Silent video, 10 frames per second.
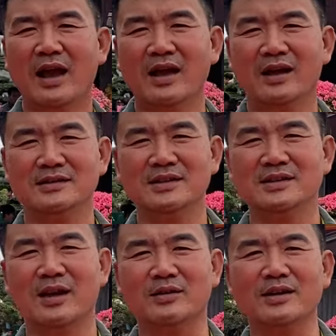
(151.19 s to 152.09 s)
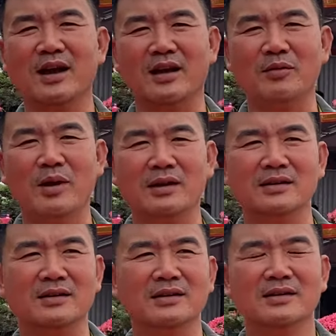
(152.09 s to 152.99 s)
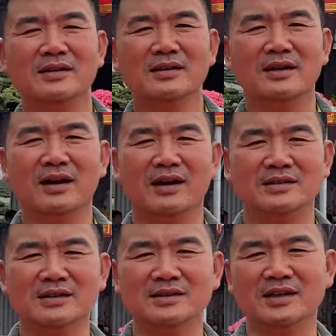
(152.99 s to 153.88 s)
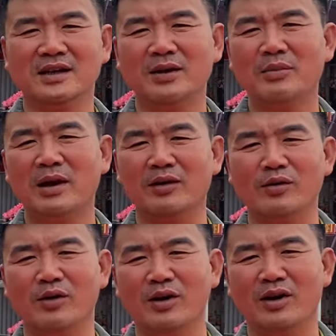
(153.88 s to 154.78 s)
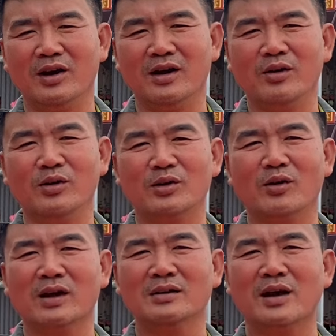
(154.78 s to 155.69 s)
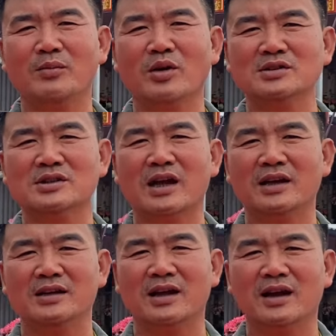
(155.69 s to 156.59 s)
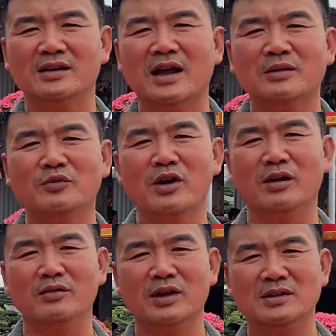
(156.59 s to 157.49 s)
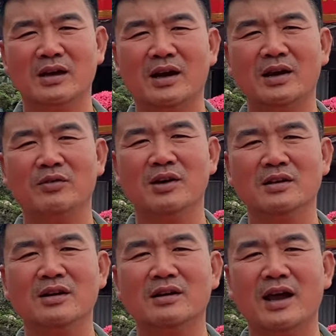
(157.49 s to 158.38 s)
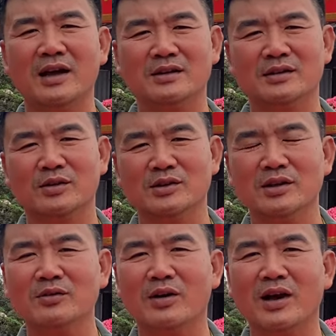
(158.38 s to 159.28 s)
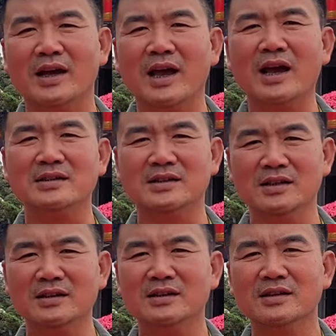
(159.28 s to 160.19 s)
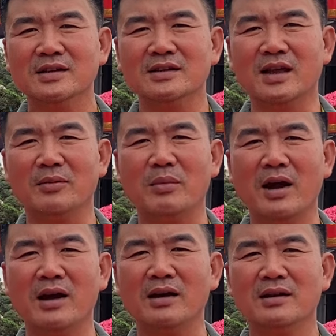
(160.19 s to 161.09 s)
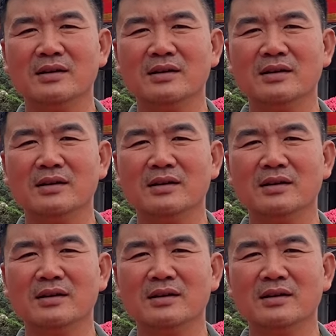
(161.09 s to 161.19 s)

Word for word: À, xin chào tất cả các bạn ạ. À, chương trình khai mạc của hội quán à, bonsai à, Đan Phượng và nhà vườn Hương Đại được tổ chức vào ngày 29 tháng 3.